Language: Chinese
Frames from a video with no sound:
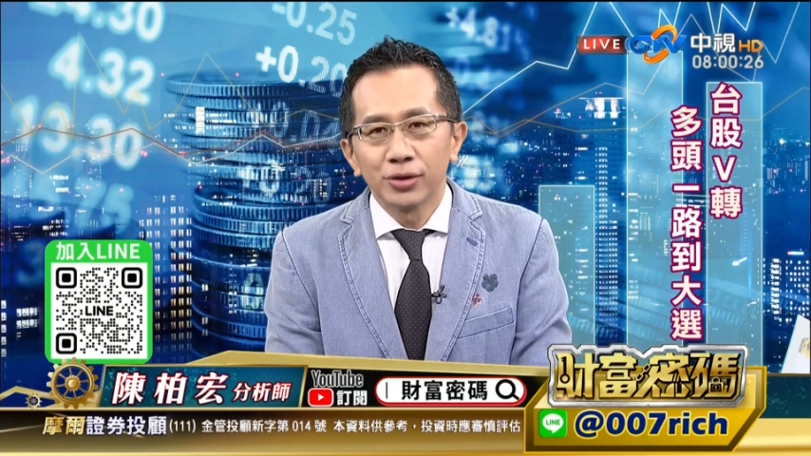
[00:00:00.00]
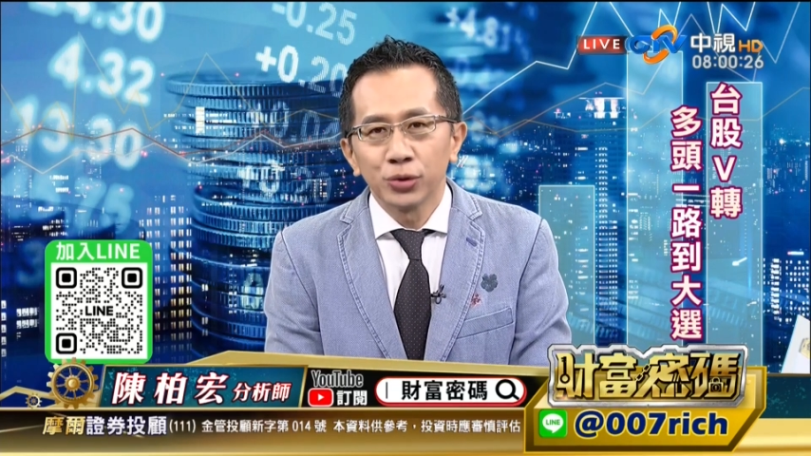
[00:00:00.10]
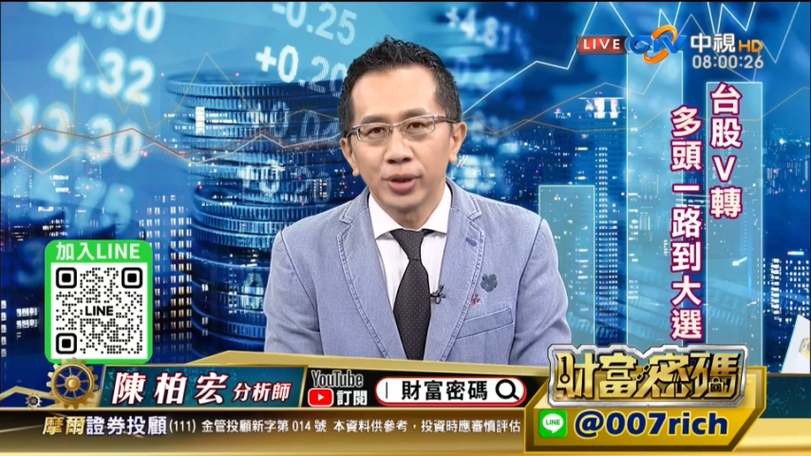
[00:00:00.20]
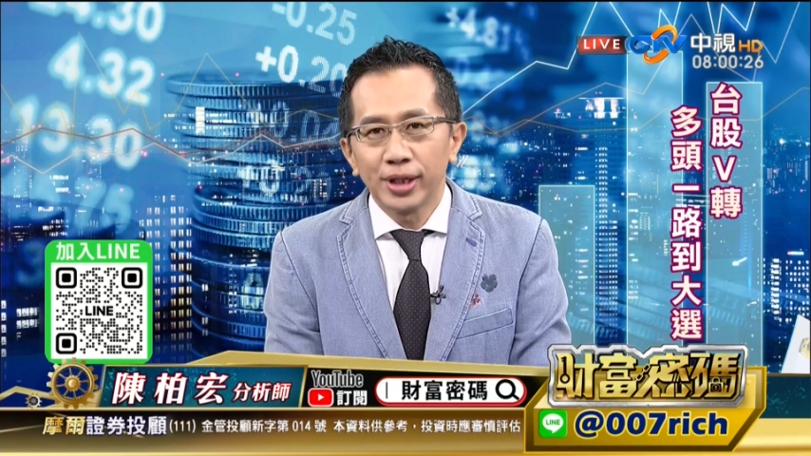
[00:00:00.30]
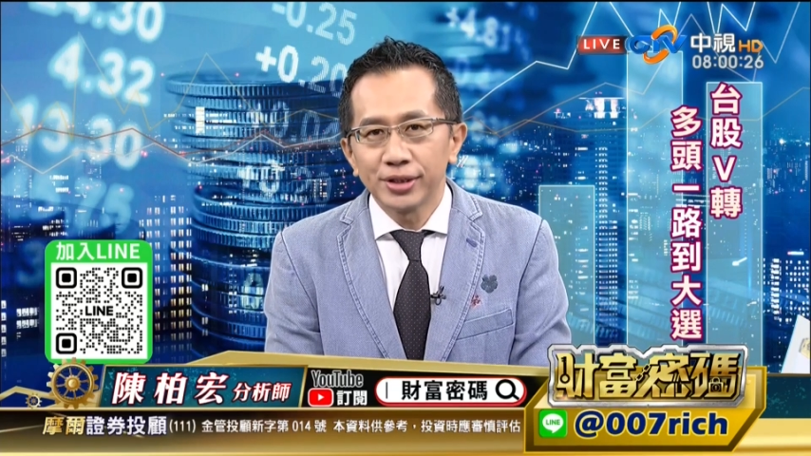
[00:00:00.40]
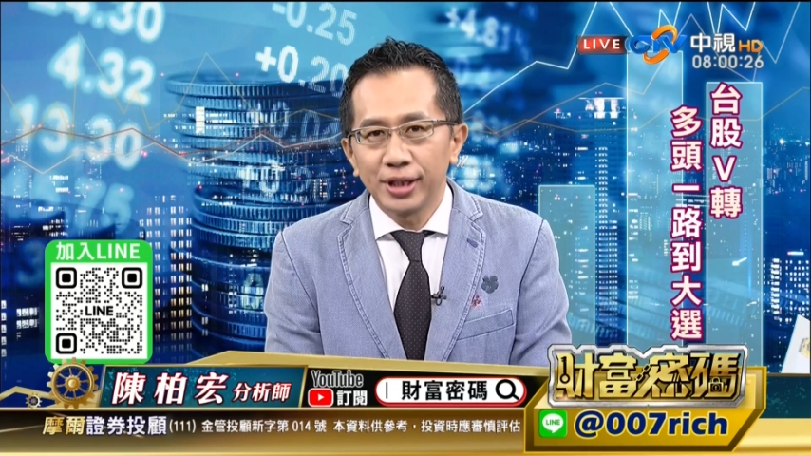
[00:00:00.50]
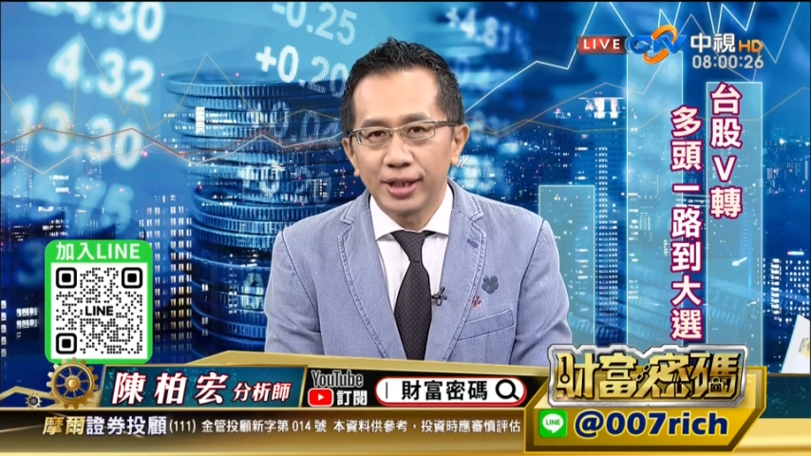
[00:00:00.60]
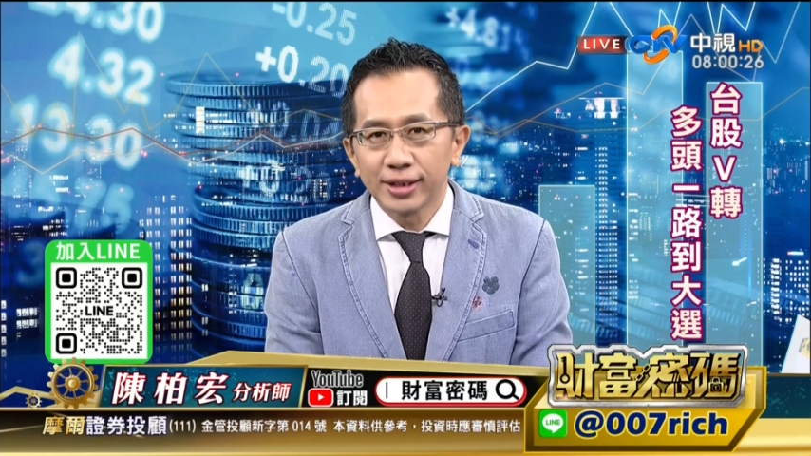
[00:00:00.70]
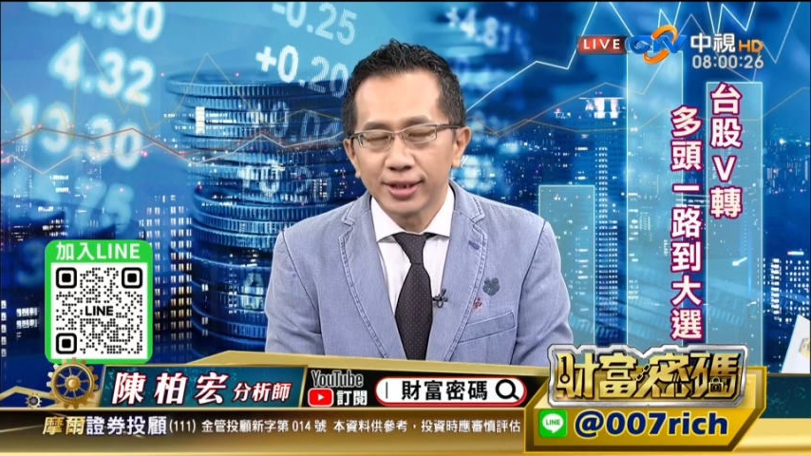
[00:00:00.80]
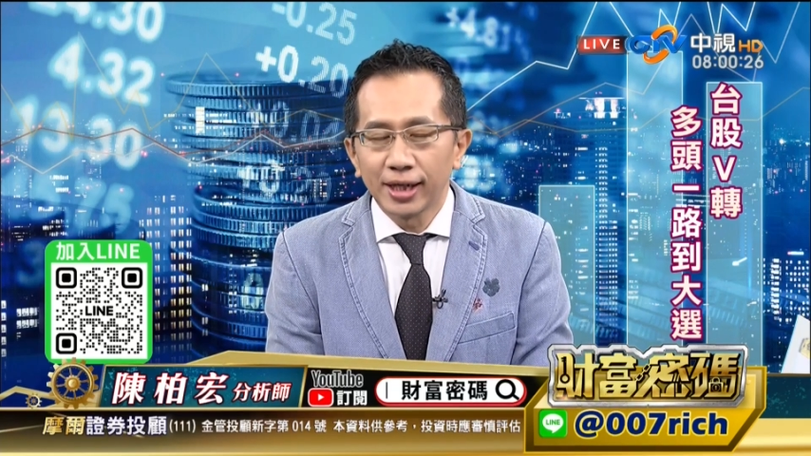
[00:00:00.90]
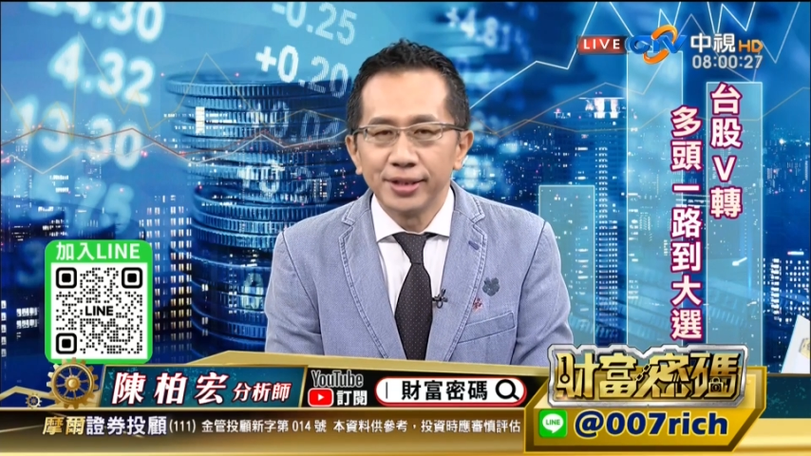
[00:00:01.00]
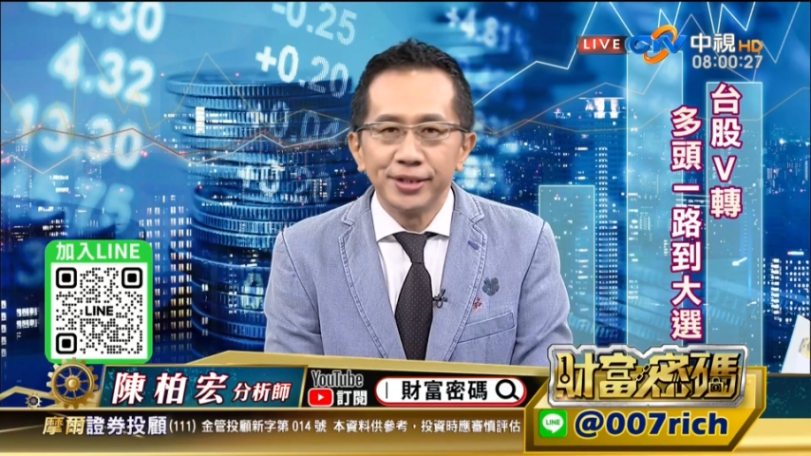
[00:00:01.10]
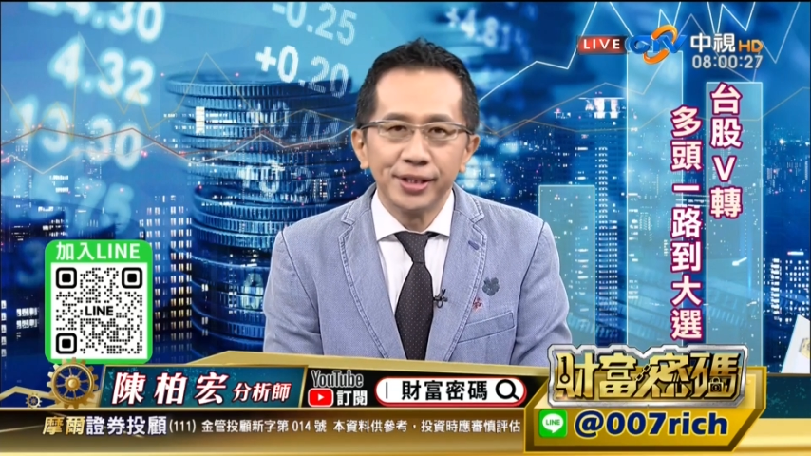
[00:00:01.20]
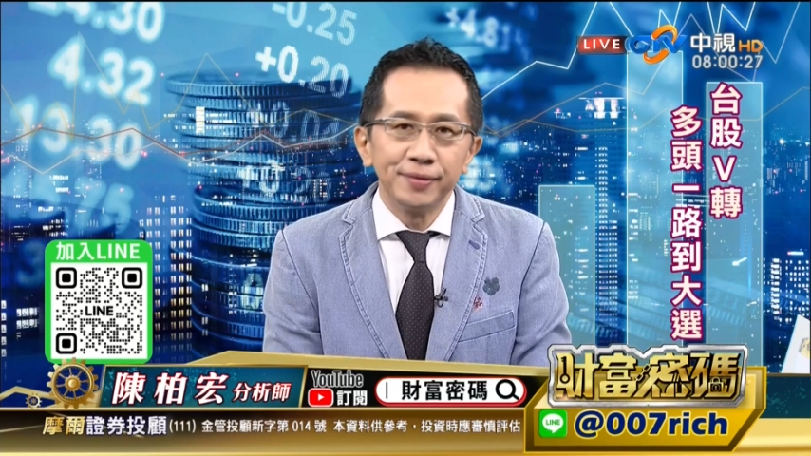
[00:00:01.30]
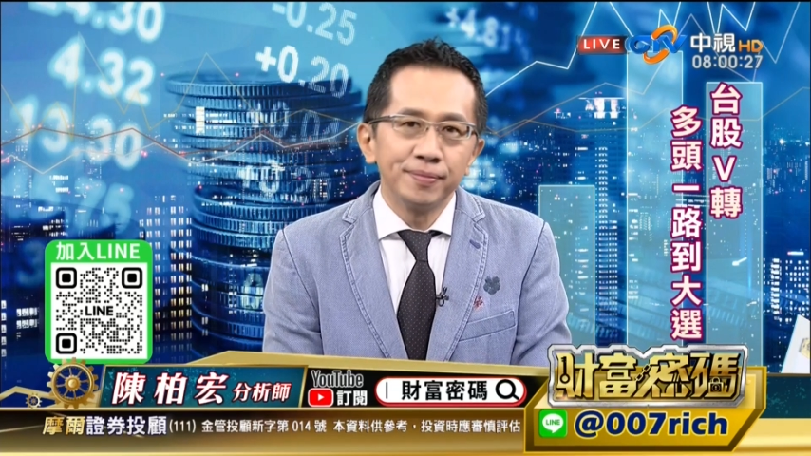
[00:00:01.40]
昨天是一个上影
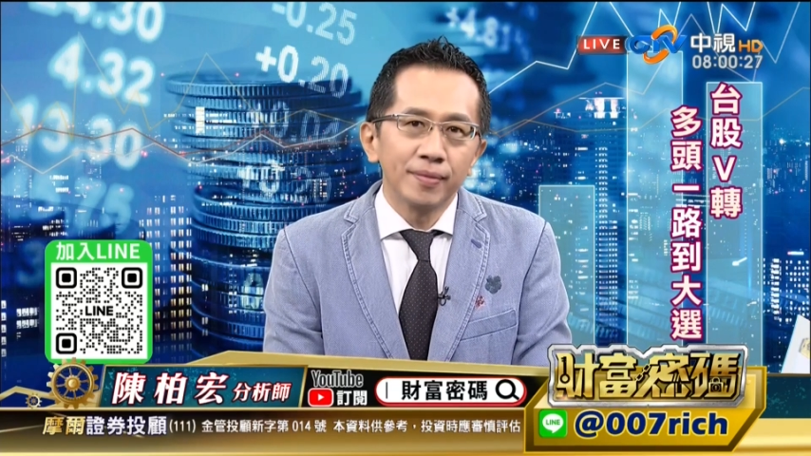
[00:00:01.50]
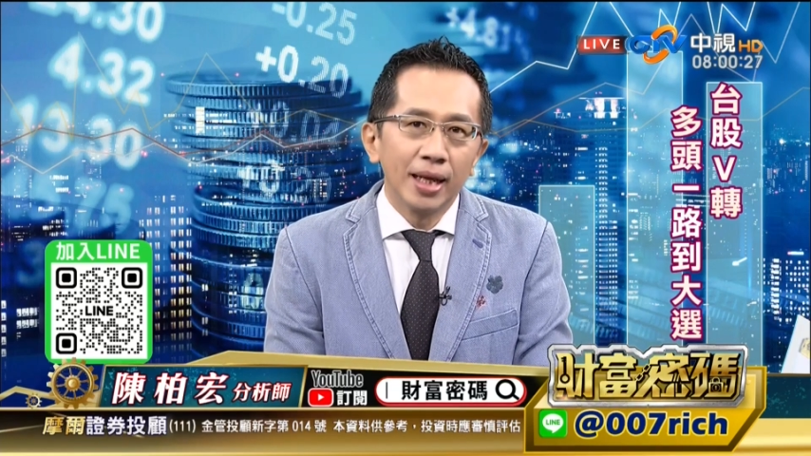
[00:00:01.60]
线，